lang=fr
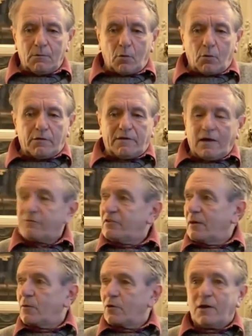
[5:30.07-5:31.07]
euh, bon, il y a
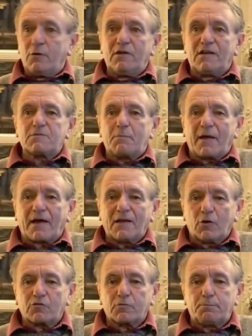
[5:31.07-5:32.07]
finalement, il y a une
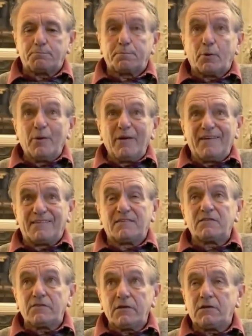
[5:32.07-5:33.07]
expérience
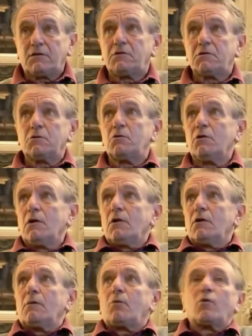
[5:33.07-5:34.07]
poétique, euh,
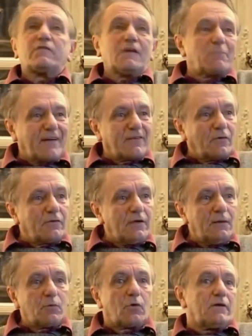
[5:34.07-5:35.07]
bon, qui est
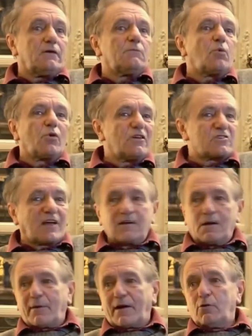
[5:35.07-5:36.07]
présentée, bon et, bon, et
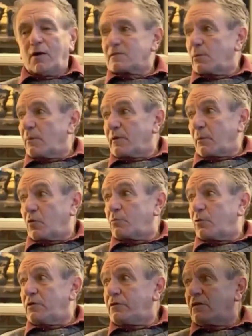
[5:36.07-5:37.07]
chacun, par ailleurs, a sa propre expérience
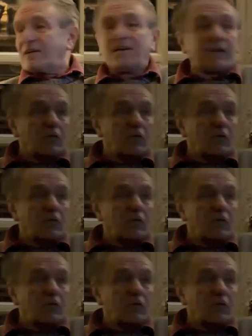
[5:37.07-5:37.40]
poétique,